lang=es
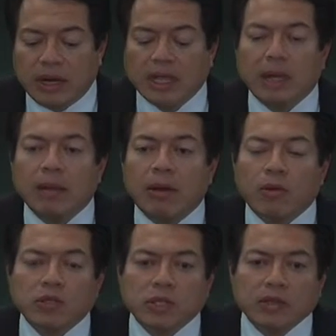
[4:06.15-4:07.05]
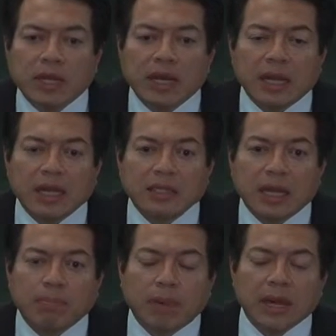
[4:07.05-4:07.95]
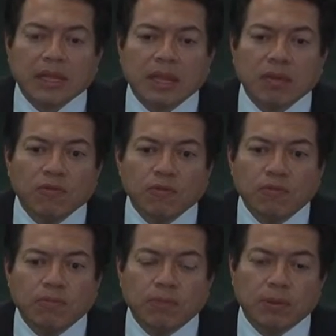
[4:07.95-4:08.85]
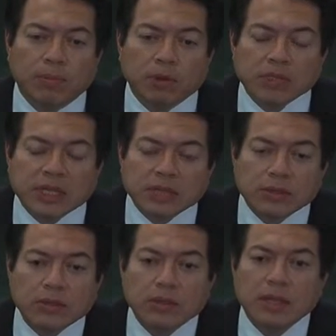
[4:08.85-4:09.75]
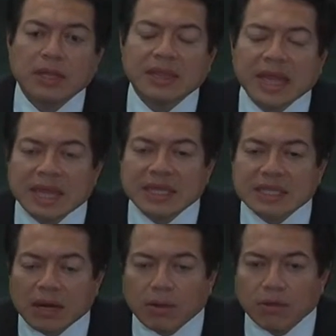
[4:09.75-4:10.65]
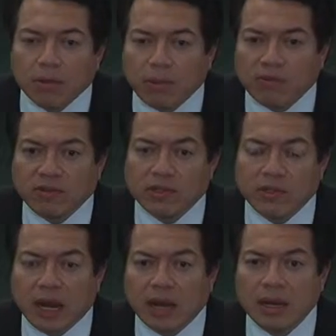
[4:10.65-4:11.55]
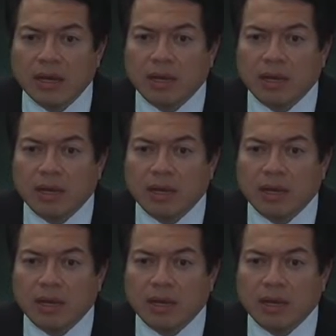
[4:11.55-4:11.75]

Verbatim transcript: La evaluación tiene que ser parte de un proceso de desarrollo profesional